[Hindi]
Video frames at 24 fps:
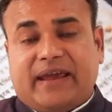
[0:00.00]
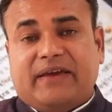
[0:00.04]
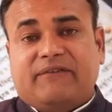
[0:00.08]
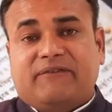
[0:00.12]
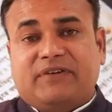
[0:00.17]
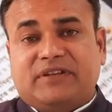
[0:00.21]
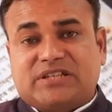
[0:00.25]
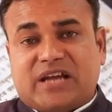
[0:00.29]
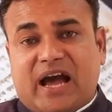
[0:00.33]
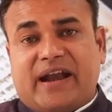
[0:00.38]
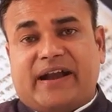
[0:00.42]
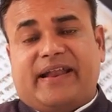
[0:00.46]

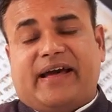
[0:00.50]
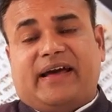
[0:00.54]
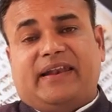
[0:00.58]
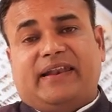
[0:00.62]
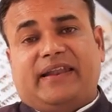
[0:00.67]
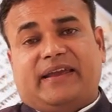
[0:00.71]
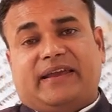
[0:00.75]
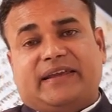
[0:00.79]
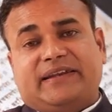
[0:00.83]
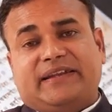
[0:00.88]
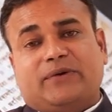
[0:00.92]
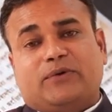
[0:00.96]
विचार डालने
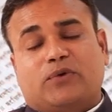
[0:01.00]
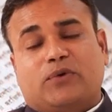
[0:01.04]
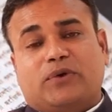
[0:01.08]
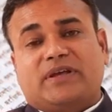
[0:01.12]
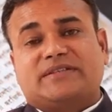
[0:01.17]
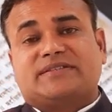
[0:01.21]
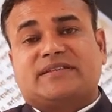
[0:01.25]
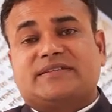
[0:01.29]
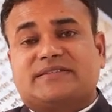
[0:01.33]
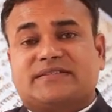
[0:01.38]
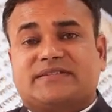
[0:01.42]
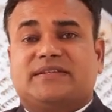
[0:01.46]
के लिए उन्होंने
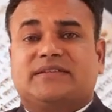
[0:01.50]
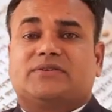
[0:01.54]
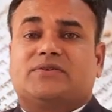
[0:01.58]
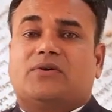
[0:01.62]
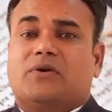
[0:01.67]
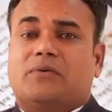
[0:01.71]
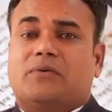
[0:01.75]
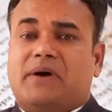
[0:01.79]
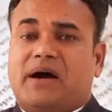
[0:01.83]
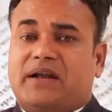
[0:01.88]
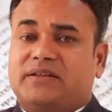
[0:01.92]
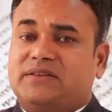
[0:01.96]
संस्कृत को और
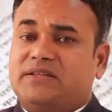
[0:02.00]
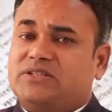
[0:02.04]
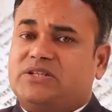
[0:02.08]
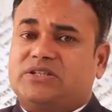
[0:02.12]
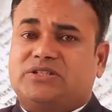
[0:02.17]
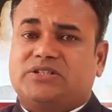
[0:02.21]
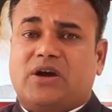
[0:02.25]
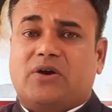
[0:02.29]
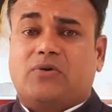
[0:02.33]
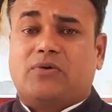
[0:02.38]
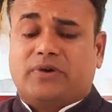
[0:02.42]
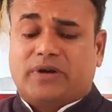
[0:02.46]
भारतीय शिक्षा
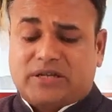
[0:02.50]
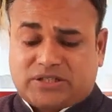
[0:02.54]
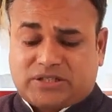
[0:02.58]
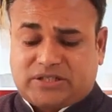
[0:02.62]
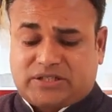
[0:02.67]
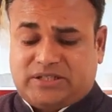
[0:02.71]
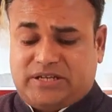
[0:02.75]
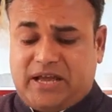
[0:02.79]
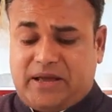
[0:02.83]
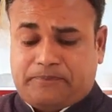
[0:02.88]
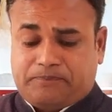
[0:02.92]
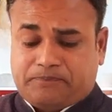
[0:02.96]
को नष्ट
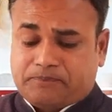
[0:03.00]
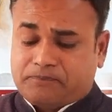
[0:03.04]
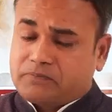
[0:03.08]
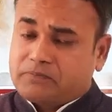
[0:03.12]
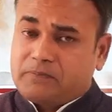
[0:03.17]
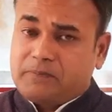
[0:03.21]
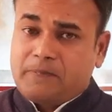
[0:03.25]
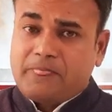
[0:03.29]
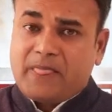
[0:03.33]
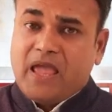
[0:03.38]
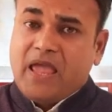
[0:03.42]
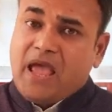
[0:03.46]
किया
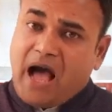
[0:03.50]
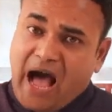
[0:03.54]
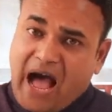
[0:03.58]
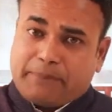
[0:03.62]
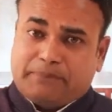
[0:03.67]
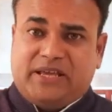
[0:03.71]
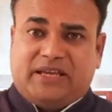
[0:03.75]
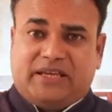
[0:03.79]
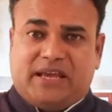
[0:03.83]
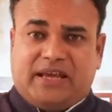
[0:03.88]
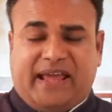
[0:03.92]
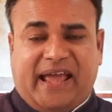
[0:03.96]
आप
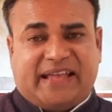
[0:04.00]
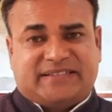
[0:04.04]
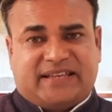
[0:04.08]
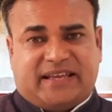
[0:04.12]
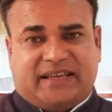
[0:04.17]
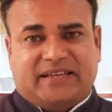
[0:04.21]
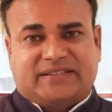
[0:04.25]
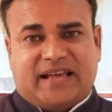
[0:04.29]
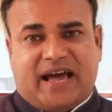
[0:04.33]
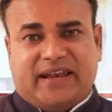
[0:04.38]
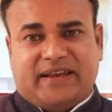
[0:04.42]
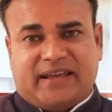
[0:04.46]
देखिए कैसे
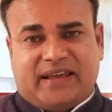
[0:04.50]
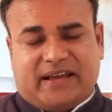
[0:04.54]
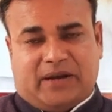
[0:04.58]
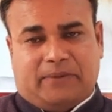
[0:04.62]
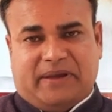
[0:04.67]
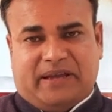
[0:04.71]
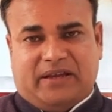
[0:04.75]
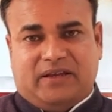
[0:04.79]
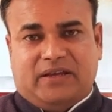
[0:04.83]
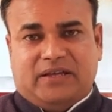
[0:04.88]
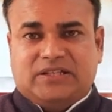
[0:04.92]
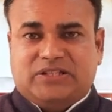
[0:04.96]
किसान के घर में
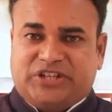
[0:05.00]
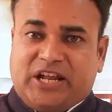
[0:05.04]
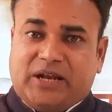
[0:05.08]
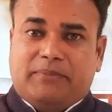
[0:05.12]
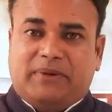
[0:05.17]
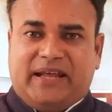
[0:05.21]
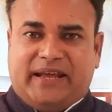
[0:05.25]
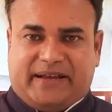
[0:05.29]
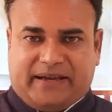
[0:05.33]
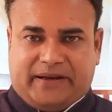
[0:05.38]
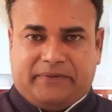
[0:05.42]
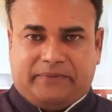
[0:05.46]
जन्म
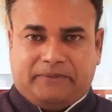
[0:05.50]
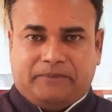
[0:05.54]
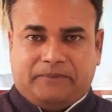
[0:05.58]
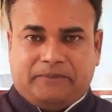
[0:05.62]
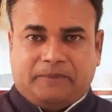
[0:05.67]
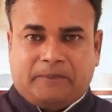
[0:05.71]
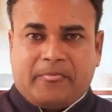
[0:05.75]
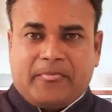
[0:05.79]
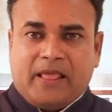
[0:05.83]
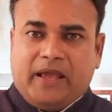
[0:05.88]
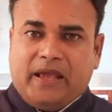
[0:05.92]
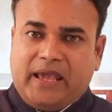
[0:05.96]
लेकर
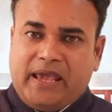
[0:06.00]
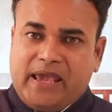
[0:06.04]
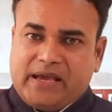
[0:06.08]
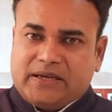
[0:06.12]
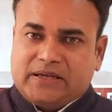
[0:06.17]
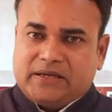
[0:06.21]
एक